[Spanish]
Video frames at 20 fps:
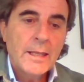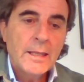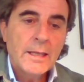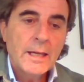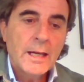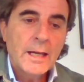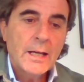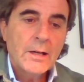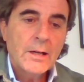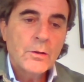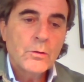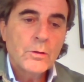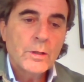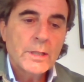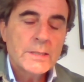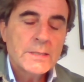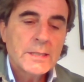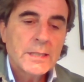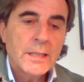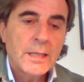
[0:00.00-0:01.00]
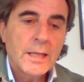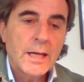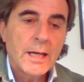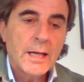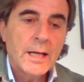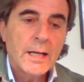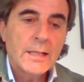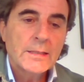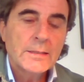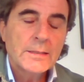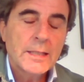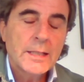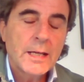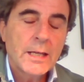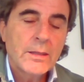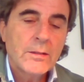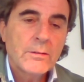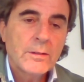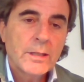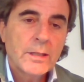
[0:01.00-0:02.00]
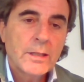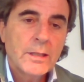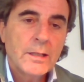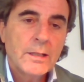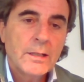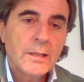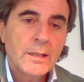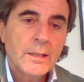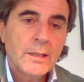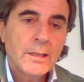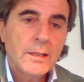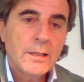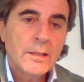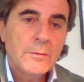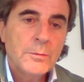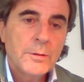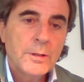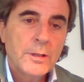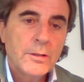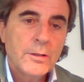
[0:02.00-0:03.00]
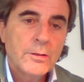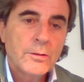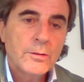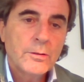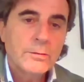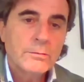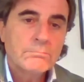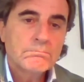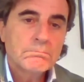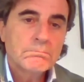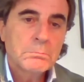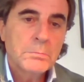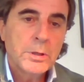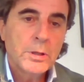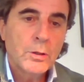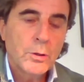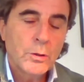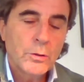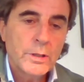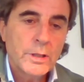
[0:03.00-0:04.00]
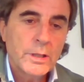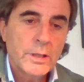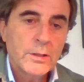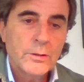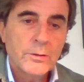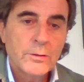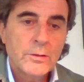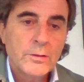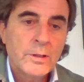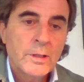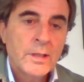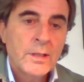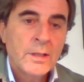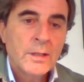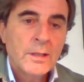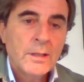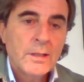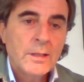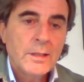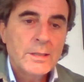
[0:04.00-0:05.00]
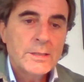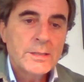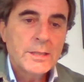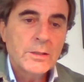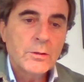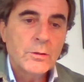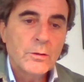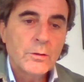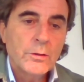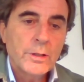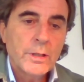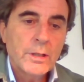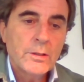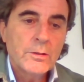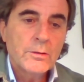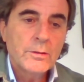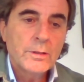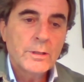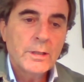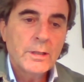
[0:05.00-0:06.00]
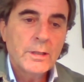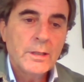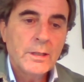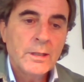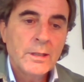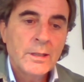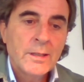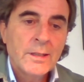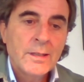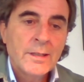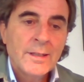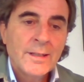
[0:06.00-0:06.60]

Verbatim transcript: Hay algo que se ha alterado en el equilibrio biológico, y psicológico y,